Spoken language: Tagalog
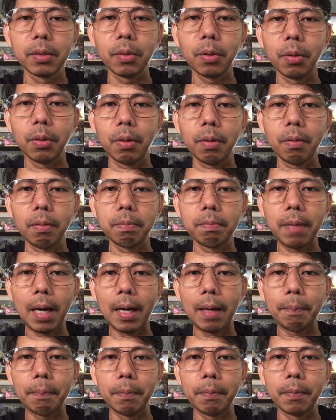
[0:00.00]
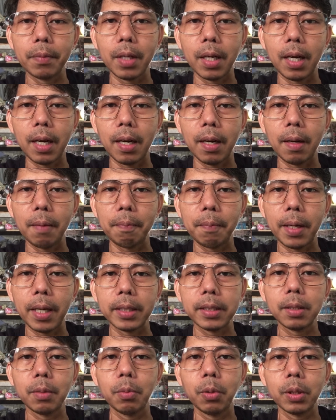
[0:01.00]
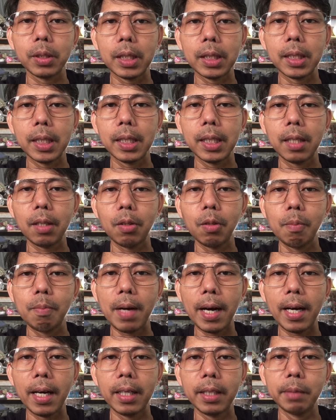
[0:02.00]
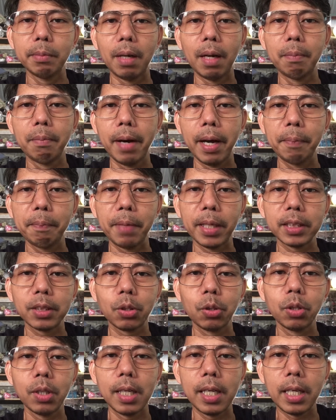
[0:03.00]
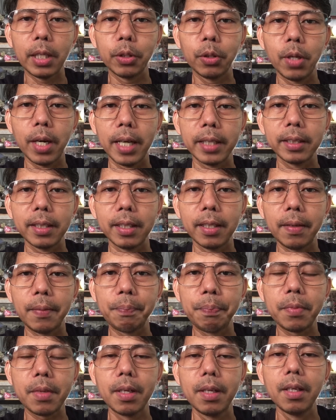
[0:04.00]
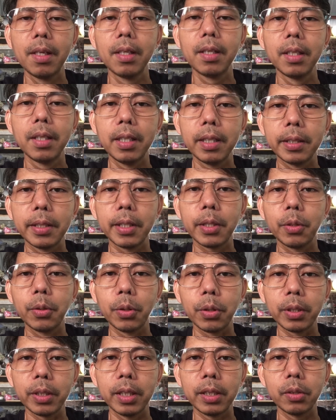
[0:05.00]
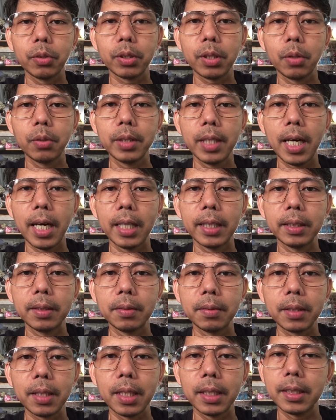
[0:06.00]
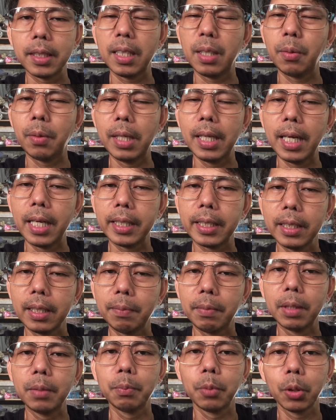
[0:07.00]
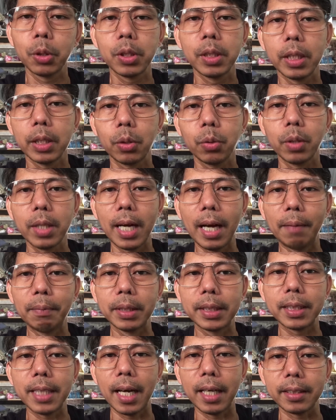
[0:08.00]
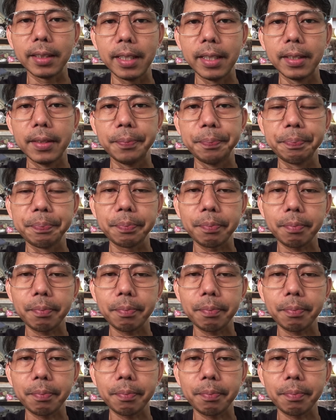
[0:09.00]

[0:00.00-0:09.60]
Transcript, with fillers: So, pa, uh, possible titina ko, baka iba-bypass ko na lang yung ating heater core dito sa unahan kasi wala rin naman most dito gamit sa atin.